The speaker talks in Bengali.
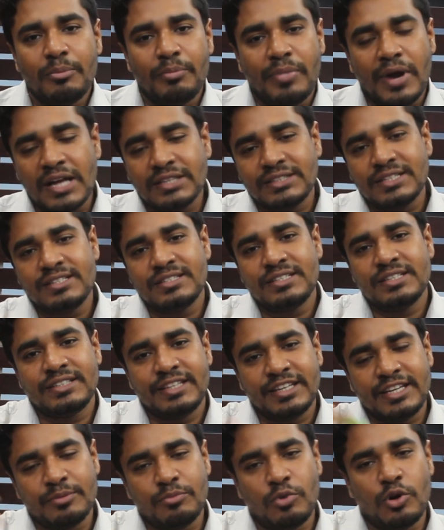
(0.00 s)
পাঁচ ইঞ্চি
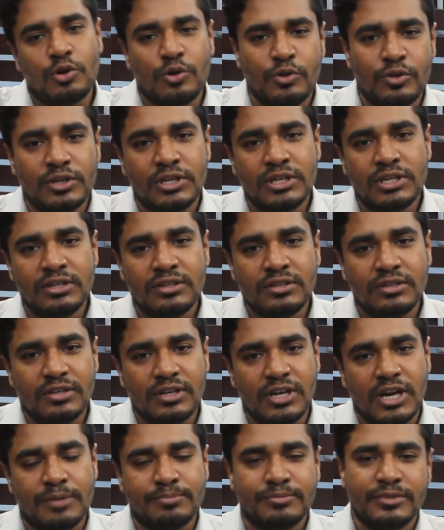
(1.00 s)
থেকে বড় হলে
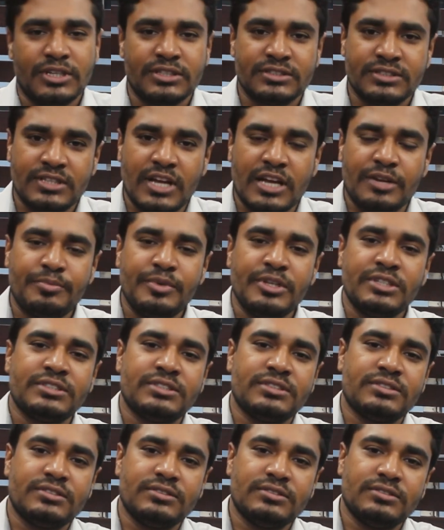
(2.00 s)
আপনার সার্ভিক্স
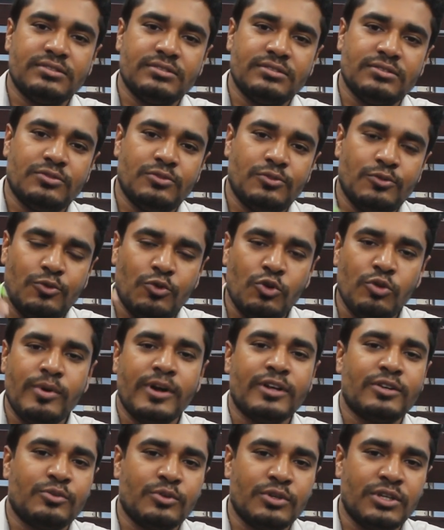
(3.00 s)

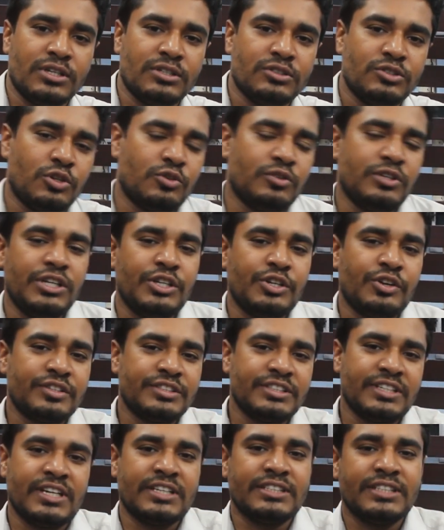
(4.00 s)
ওভার করে যখন
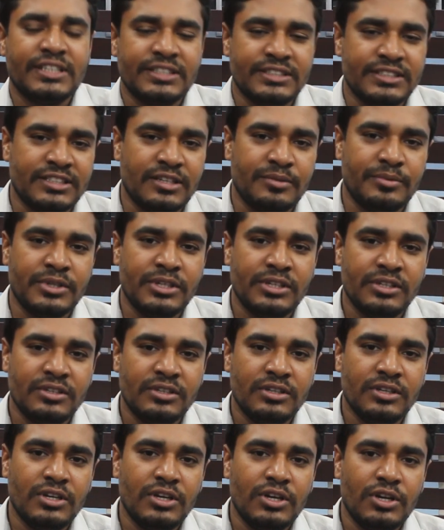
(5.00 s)
ইটারাসের কাছাকাছি যাবে
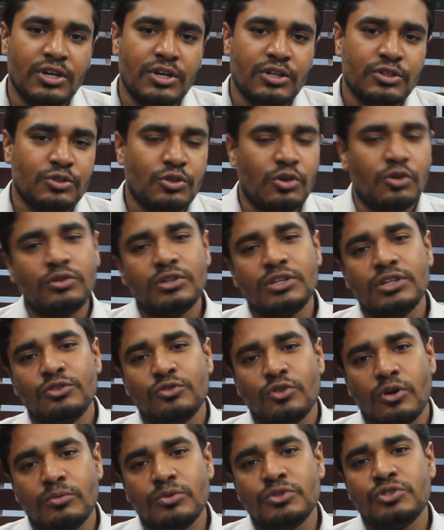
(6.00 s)
তখন
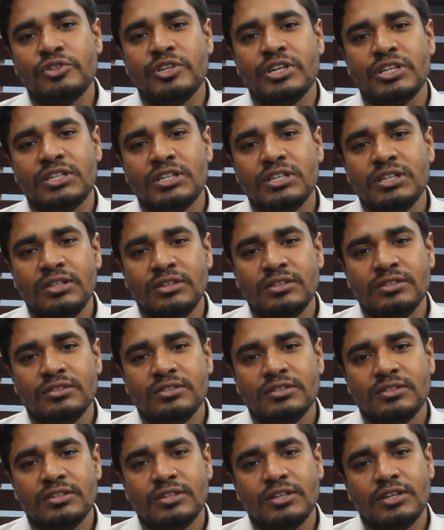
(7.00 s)
কিন্তু অবশ্যই এটি
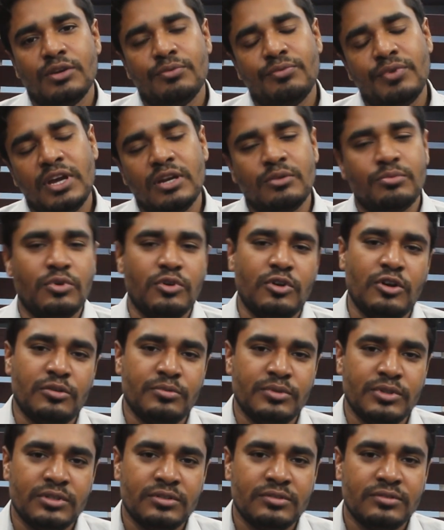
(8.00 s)
পেইনফুল
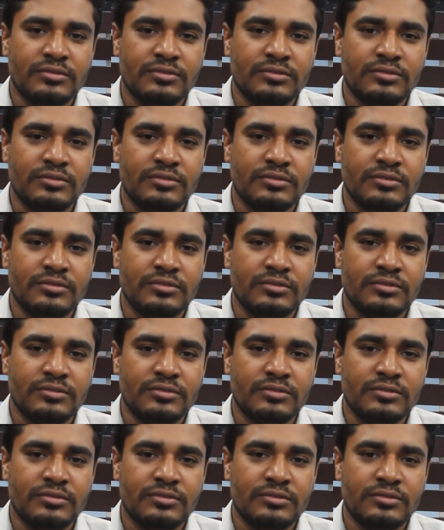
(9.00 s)
হবে